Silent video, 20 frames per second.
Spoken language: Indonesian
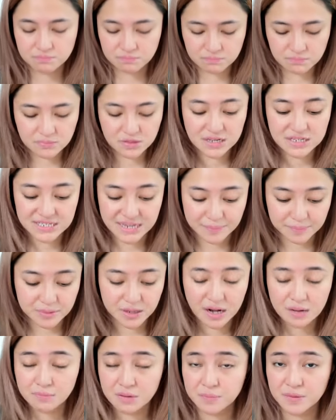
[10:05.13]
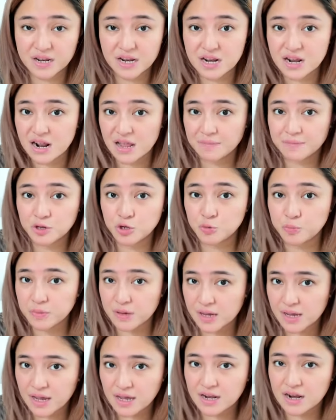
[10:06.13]
di chapter yang berbeda dalam
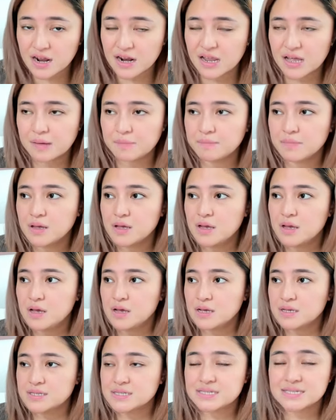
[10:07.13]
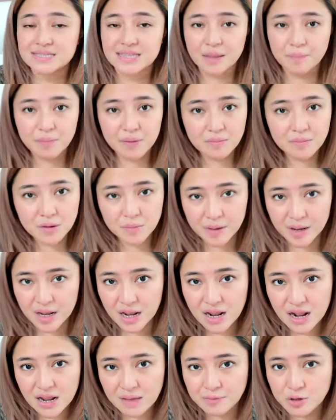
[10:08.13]
hidupnya, dalam step yang berbeda
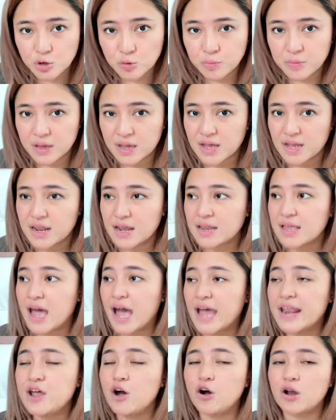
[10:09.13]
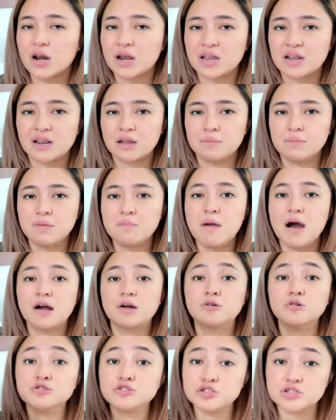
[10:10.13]
dalam hidupnya dan gak ada orang yang lebih
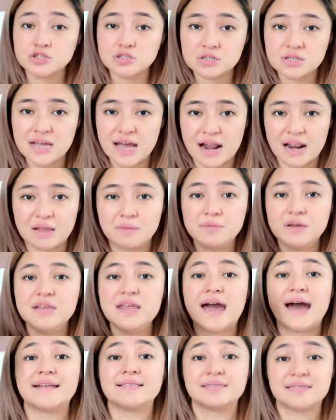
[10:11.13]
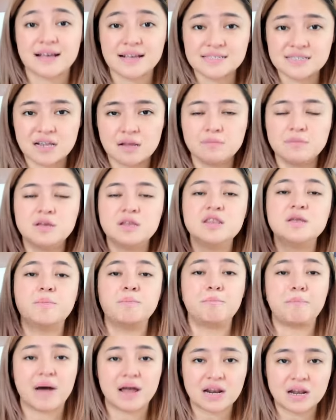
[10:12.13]
bagus, lebih di atas, lebih
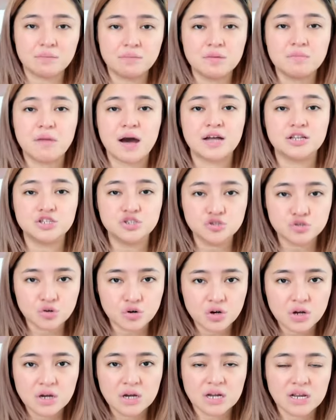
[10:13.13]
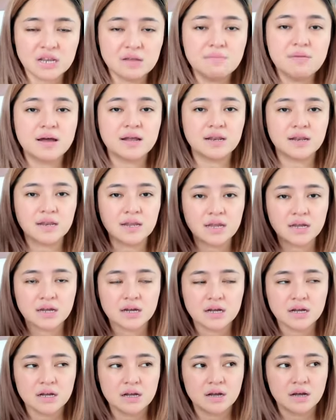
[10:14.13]
depan, lebih maju
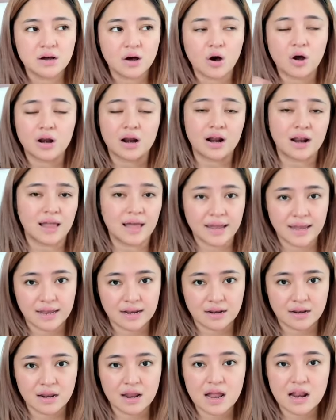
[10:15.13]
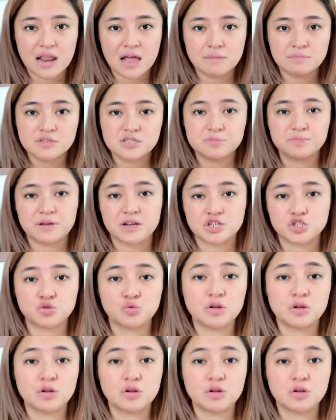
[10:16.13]
dibanding orang lain dalam spiritual